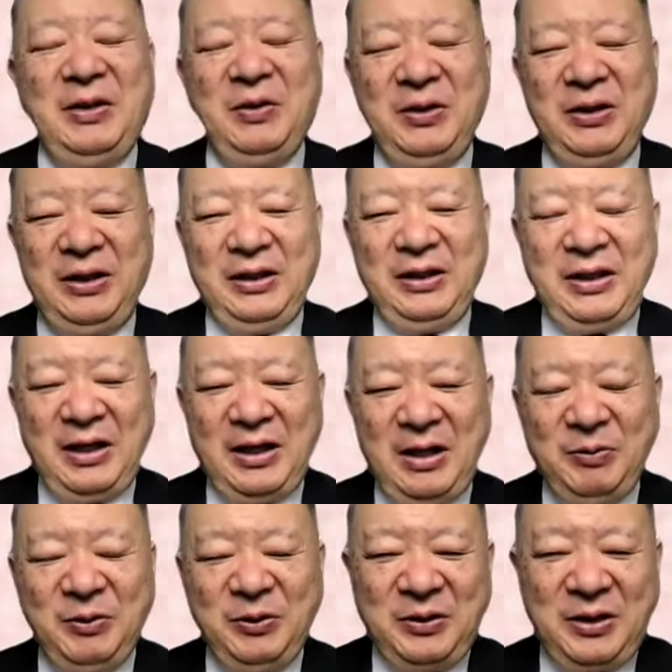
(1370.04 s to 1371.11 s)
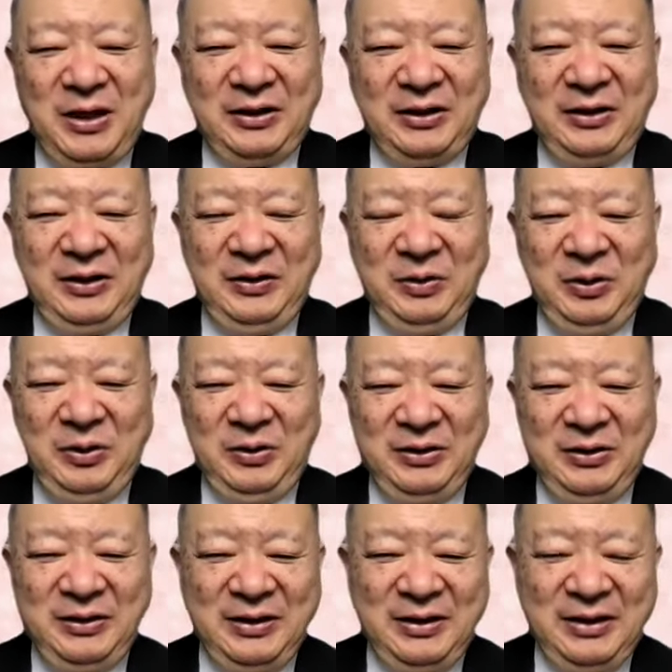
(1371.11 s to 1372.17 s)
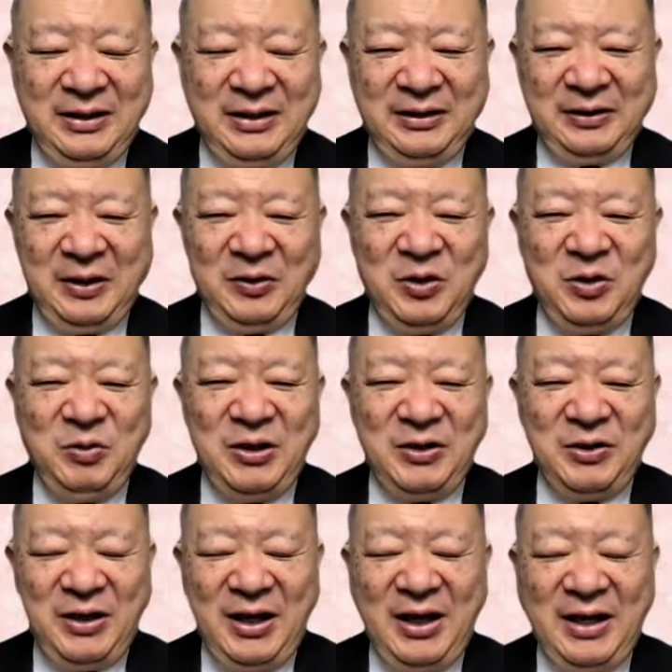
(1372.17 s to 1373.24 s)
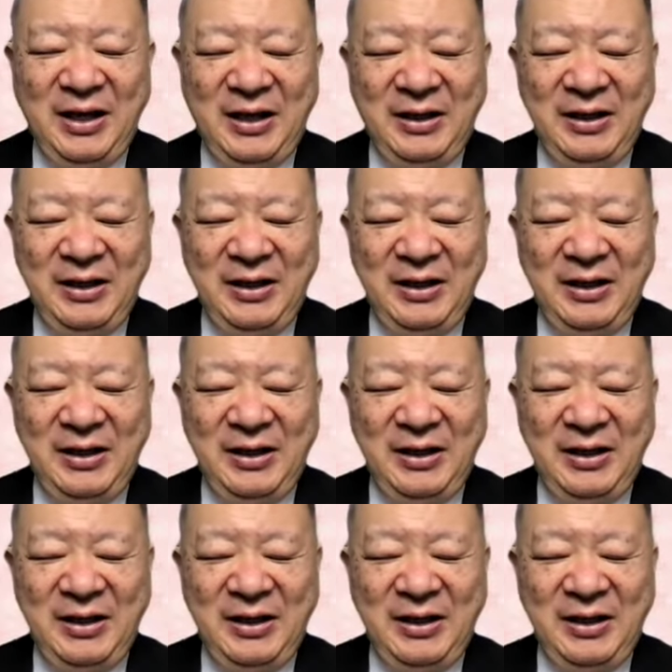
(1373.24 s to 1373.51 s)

後に絡むのかっていうの楽しみですね。